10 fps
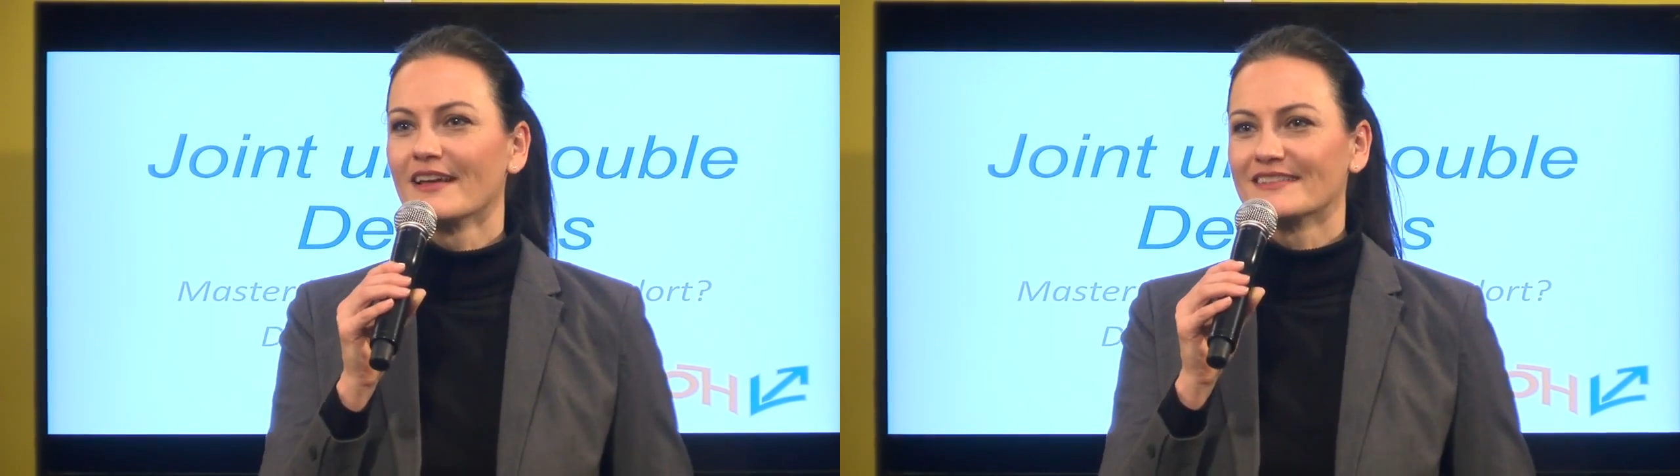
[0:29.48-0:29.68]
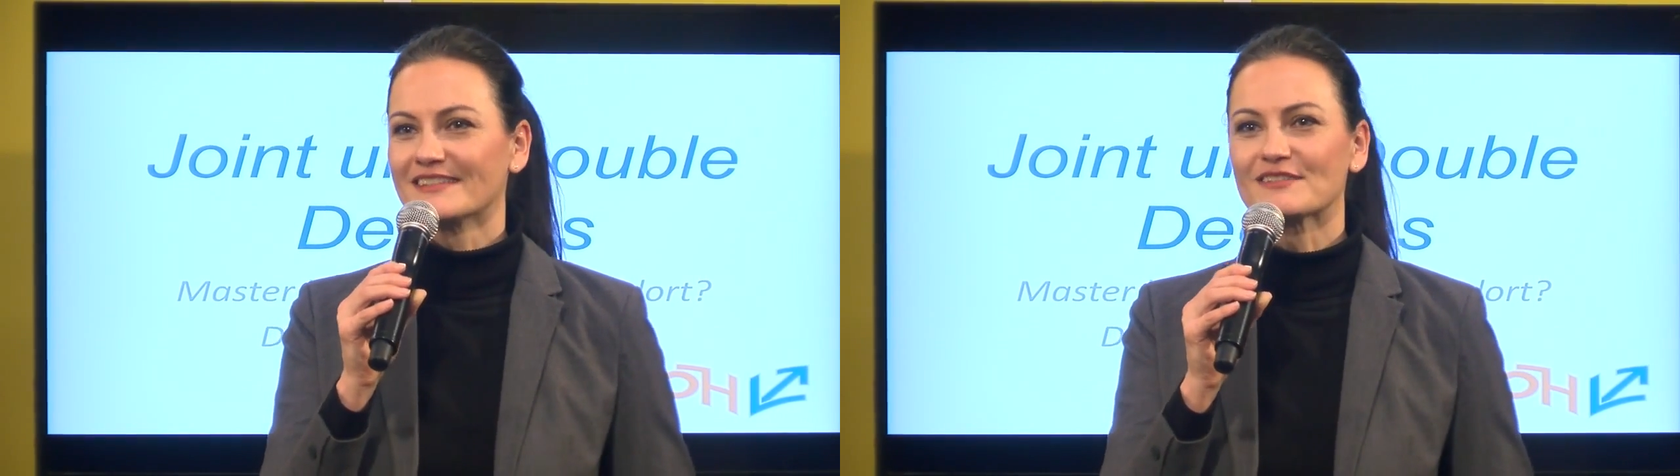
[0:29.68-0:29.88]

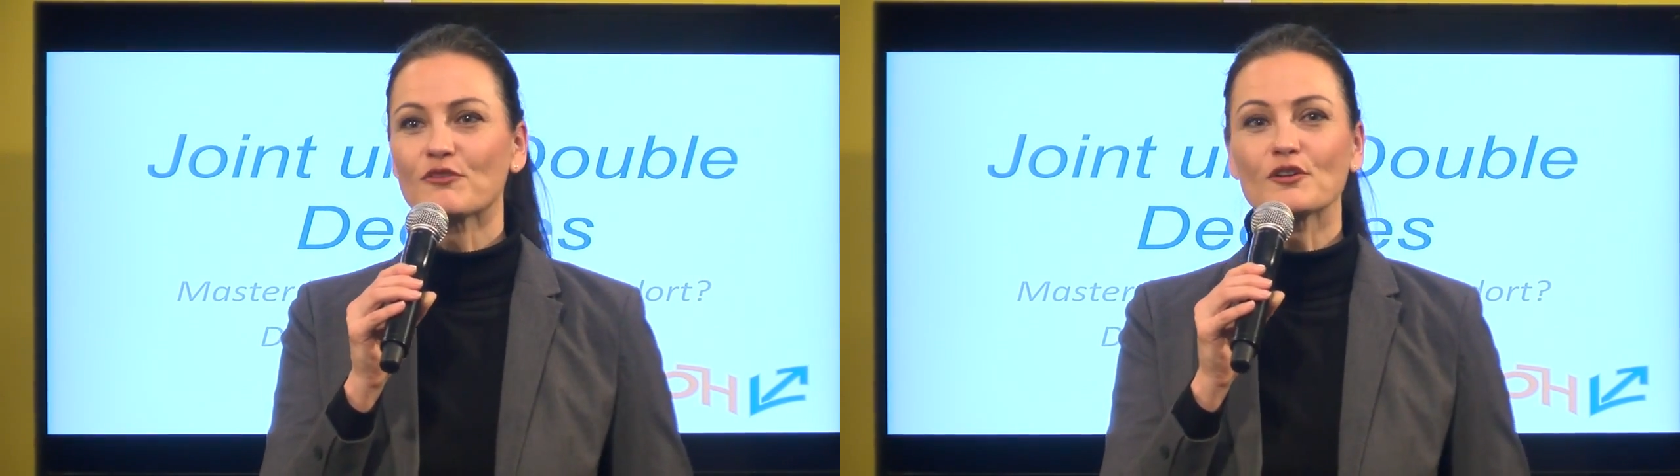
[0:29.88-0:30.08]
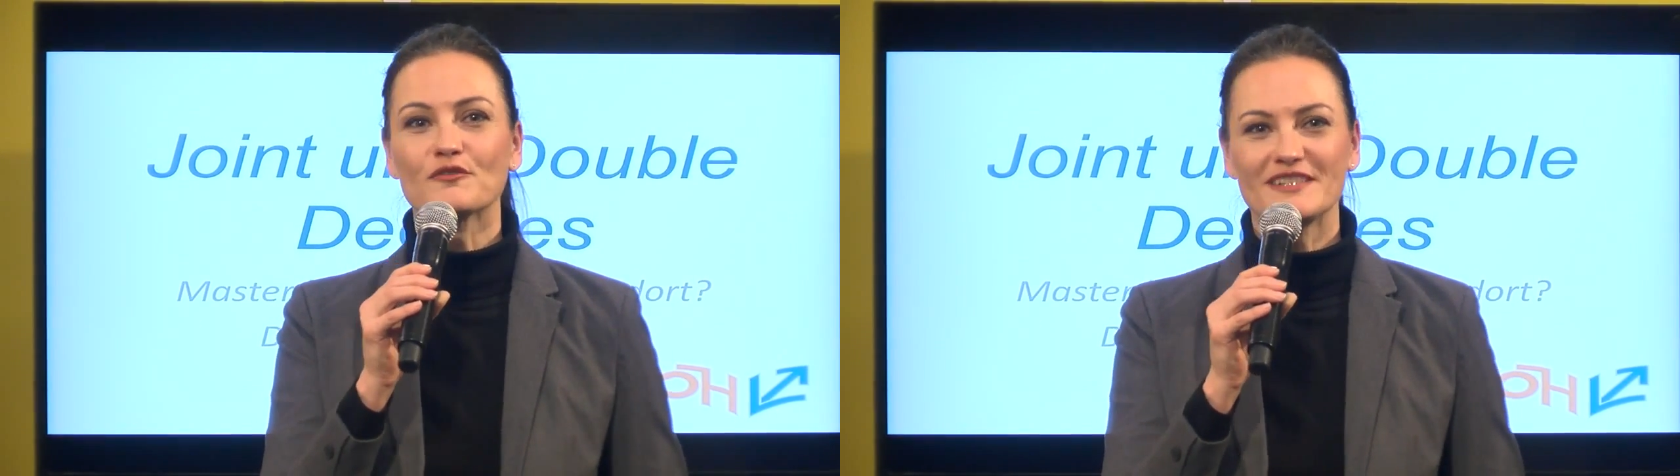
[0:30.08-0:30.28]
das
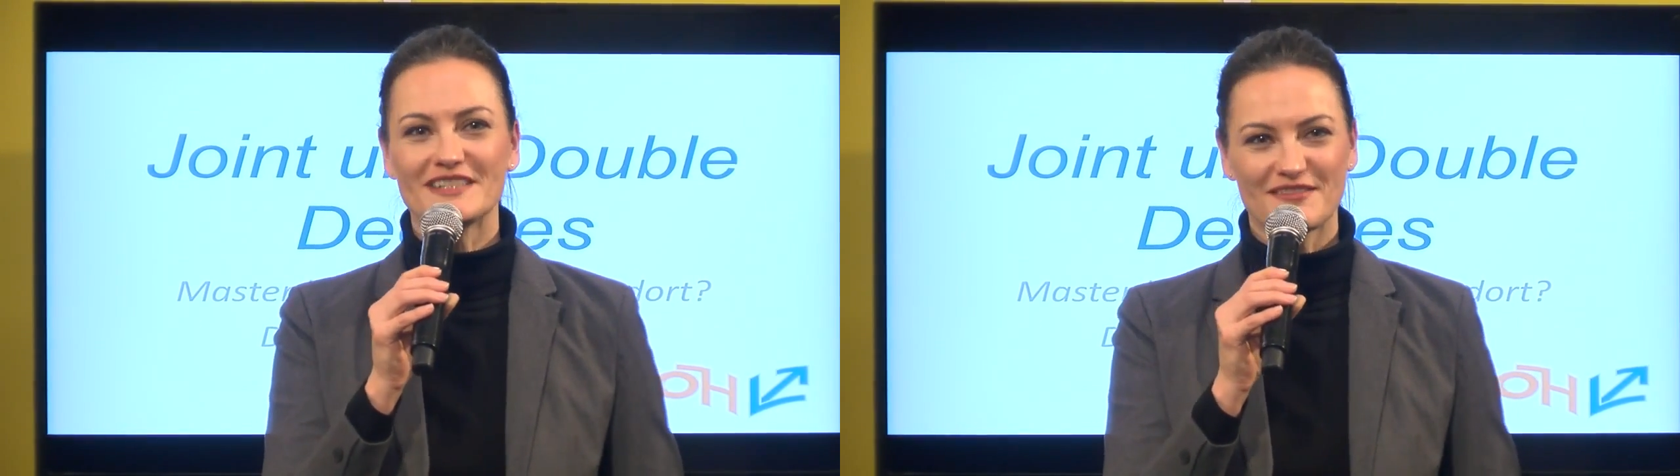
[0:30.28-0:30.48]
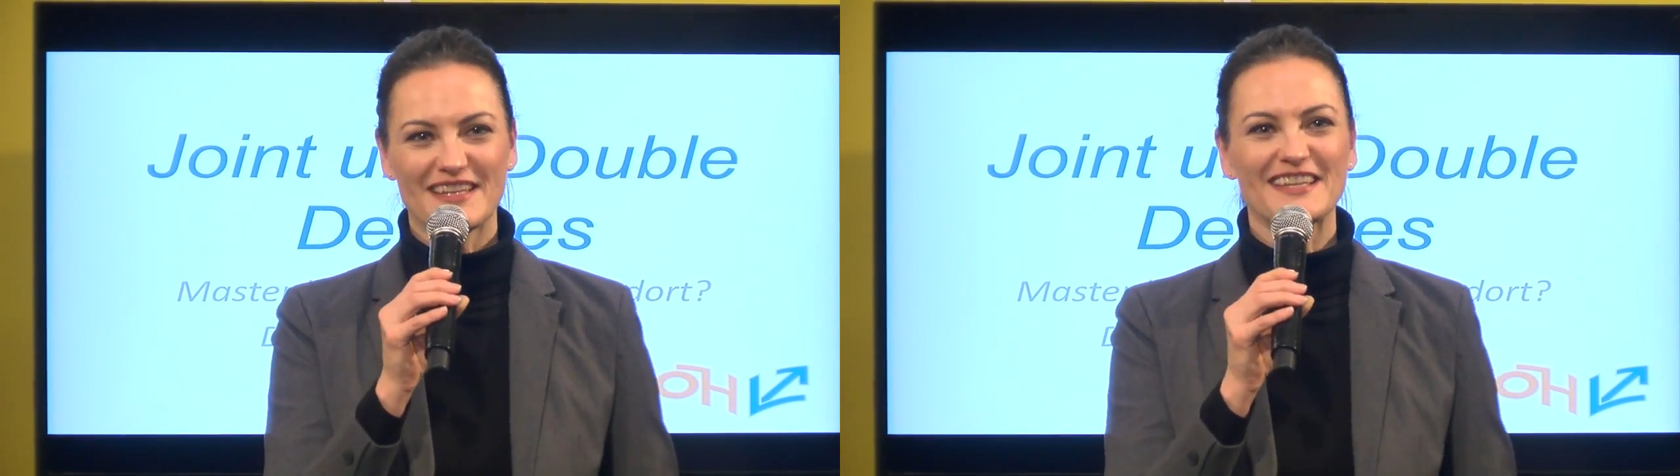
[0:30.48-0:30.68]
war noch viel
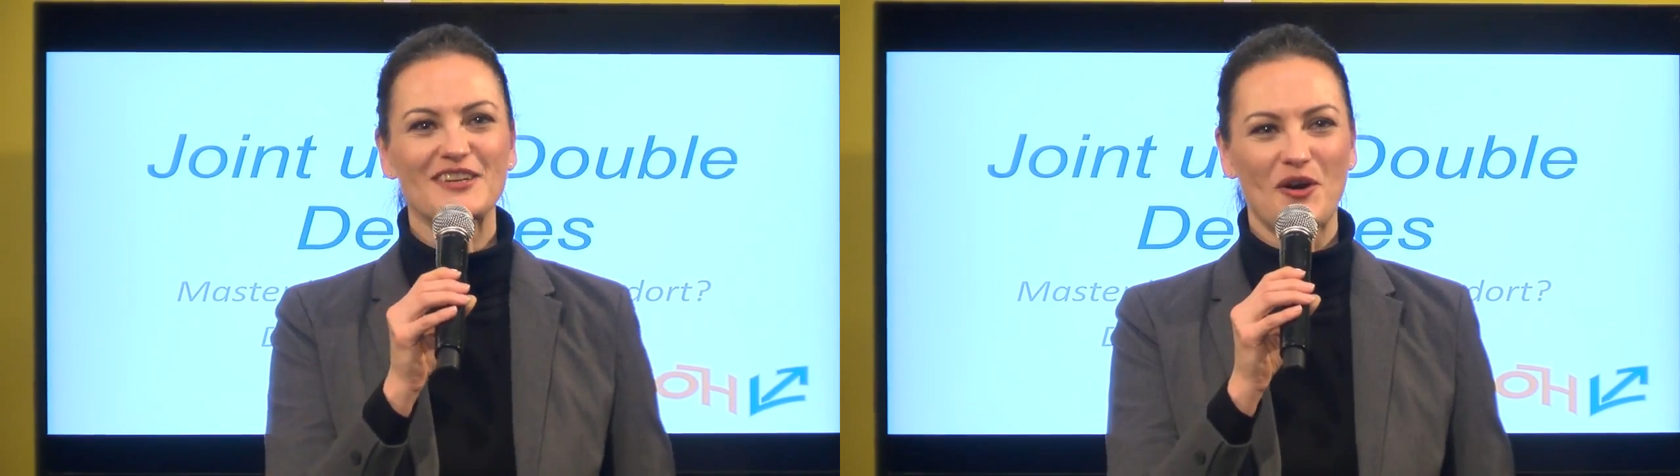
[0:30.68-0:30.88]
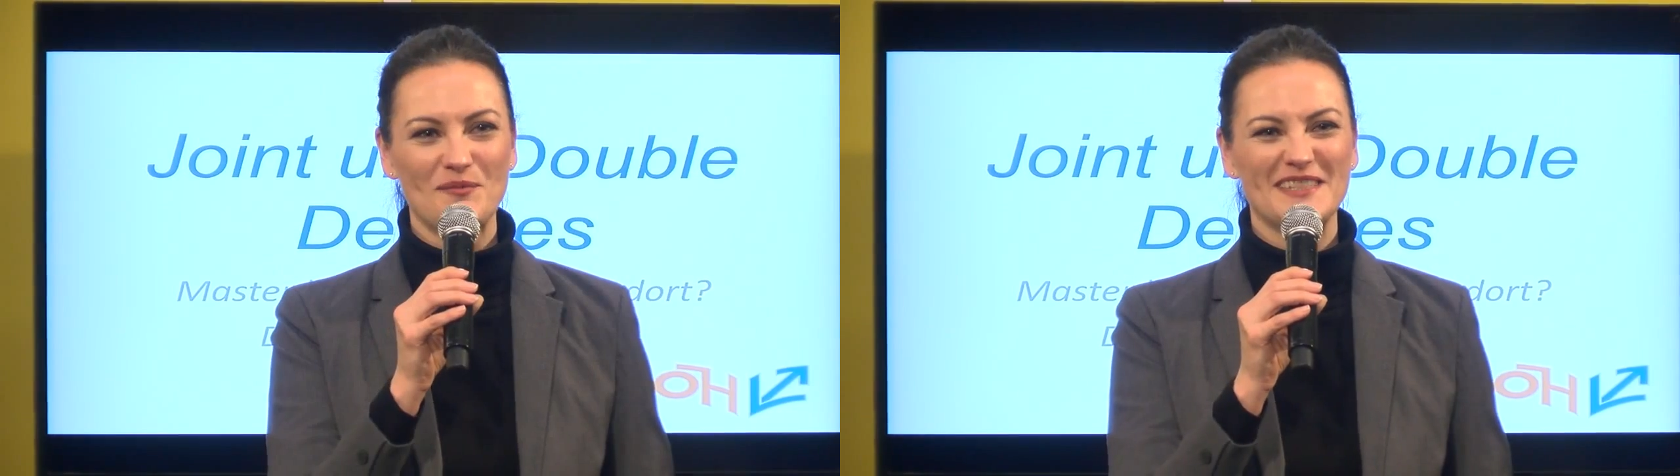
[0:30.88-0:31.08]
zu
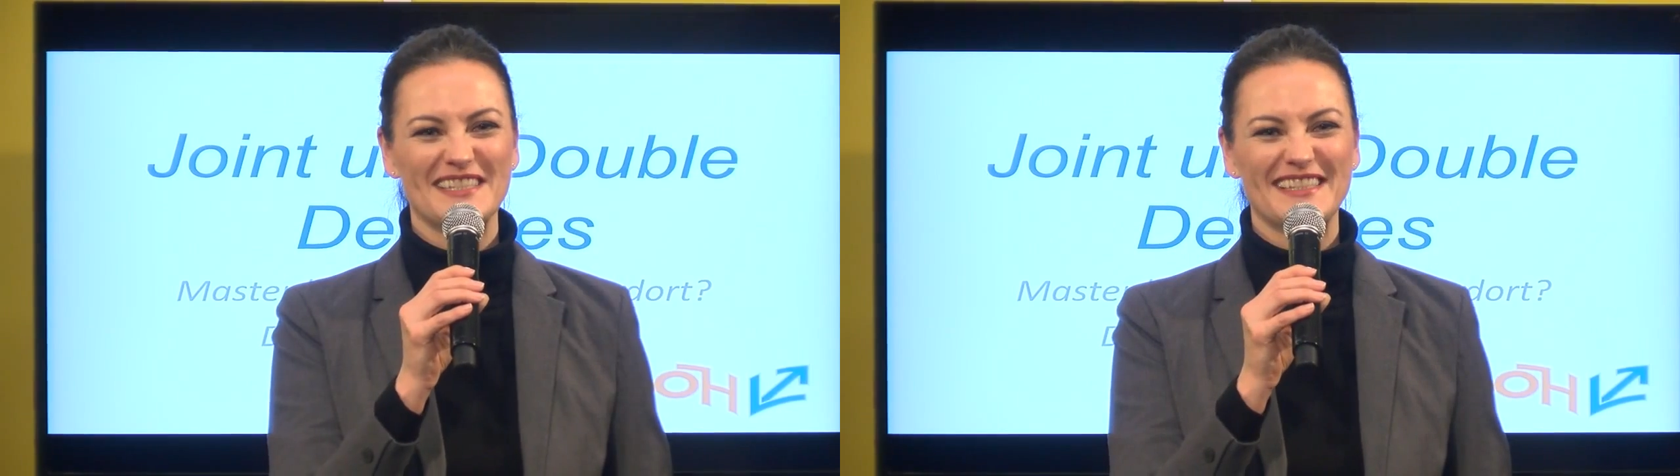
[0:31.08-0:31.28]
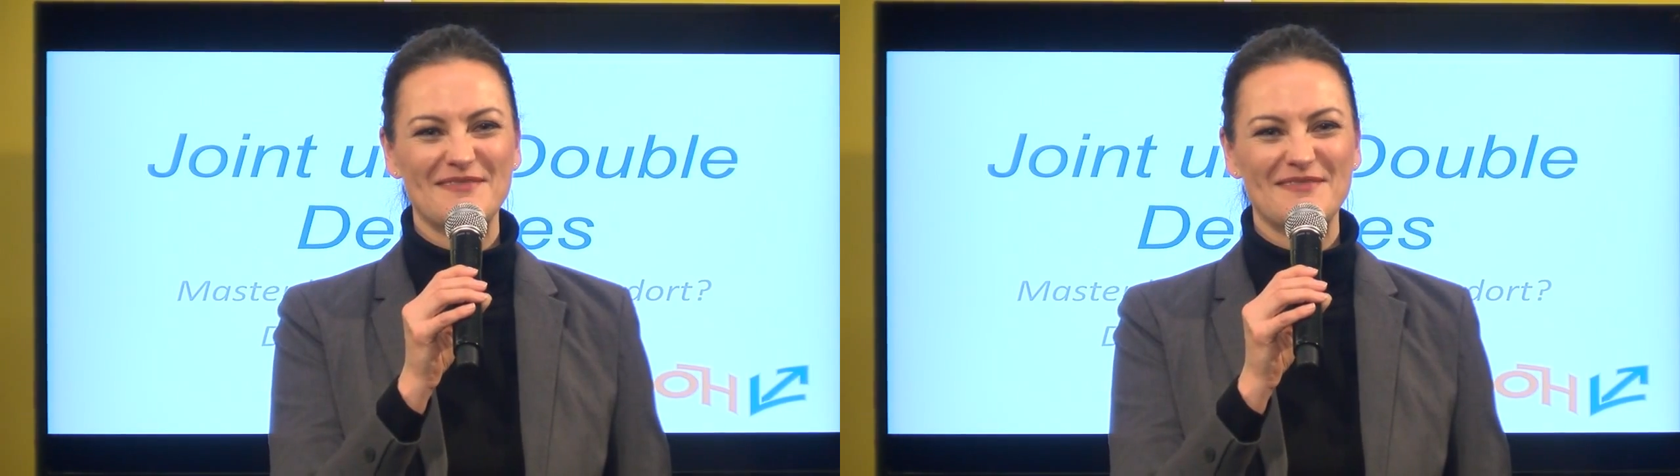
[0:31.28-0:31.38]
wenig, kommen Sie,